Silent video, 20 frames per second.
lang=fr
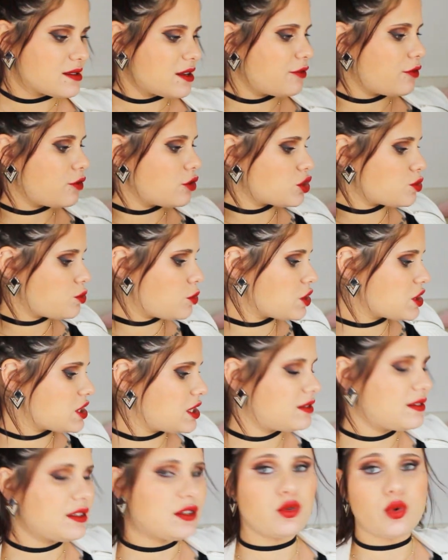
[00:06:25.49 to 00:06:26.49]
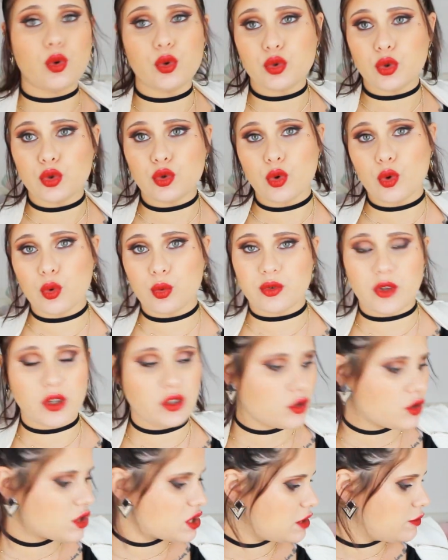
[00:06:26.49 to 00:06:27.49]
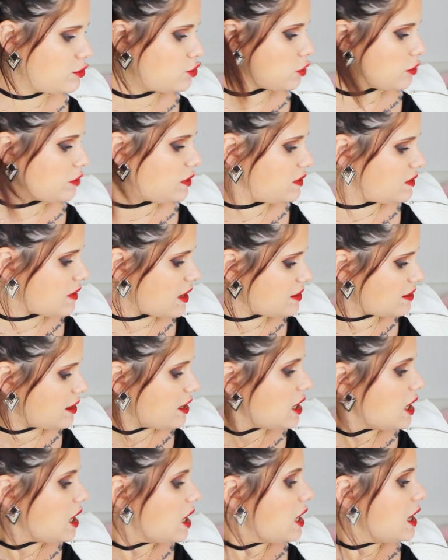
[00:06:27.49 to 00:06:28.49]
Ça, franchement, J'ai été trop trop trop contente quand je l'ai vu sur Vinted.